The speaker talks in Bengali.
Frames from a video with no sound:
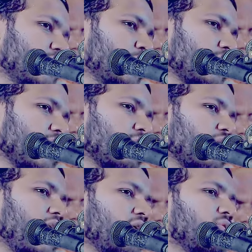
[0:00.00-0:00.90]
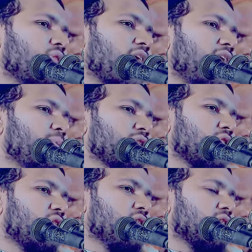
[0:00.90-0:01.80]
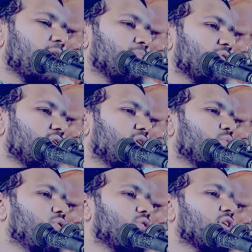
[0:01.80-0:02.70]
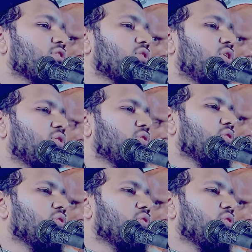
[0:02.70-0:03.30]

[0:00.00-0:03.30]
ঢুকলে কোরআনুল কালিমে যখন তাফসির গুলোতে যখন